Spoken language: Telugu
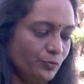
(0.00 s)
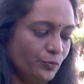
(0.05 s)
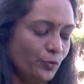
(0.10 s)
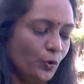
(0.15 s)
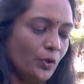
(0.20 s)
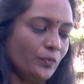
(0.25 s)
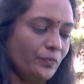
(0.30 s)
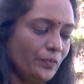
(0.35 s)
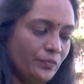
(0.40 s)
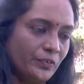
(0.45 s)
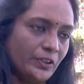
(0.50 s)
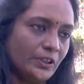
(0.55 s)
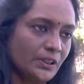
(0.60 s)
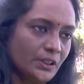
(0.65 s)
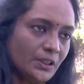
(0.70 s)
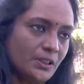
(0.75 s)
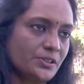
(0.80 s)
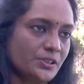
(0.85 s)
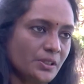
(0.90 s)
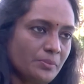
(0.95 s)
ఫోర్ ఫిఫ్టీన్
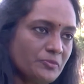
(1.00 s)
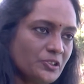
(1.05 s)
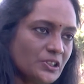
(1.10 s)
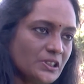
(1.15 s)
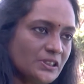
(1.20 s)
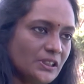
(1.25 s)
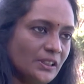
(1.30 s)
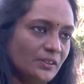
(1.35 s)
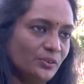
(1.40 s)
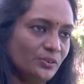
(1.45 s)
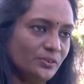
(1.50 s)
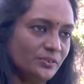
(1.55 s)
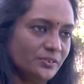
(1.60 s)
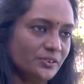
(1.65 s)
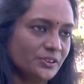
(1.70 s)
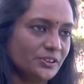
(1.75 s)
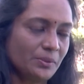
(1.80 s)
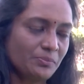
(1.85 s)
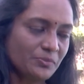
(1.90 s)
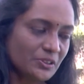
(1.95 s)
కి నేను జంప్ చేశాను
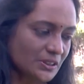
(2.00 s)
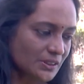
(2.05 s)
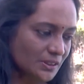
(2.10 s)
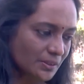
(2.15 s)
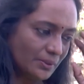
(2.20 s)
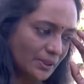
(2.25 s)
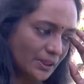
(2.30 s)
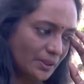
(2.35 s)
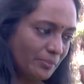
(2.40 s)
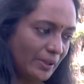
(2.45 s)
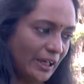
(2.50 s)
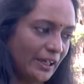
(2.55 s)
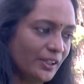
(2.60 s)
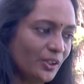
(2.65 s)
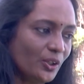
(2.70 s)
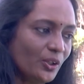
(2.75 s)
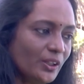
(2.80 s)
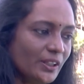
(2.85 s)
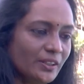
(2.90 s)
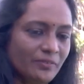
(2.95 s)
జంప్ చేసినప్పుడు ఇంక
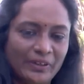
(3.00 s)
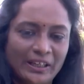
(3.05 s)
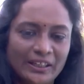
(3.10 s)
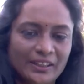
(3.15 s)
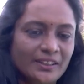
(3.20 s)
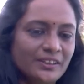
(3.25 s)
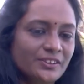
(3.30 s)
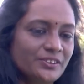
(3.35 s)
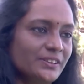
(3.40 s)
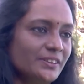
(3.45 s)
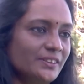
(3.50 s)
మైండ్ లో ఇంక వెనక